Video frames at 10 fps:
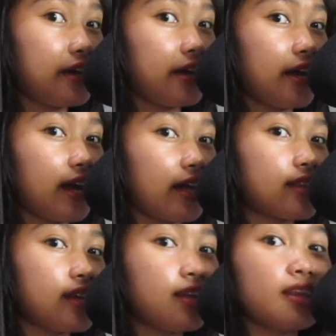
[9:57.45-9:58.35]
na
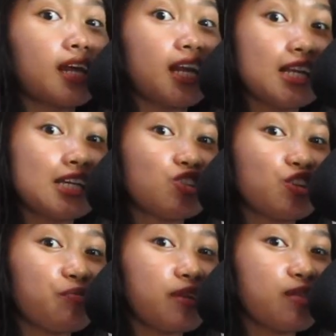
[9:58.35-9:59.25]
natin. Narinig
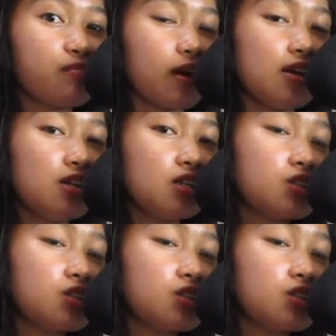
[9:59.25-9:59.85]
nyo naman, di ba?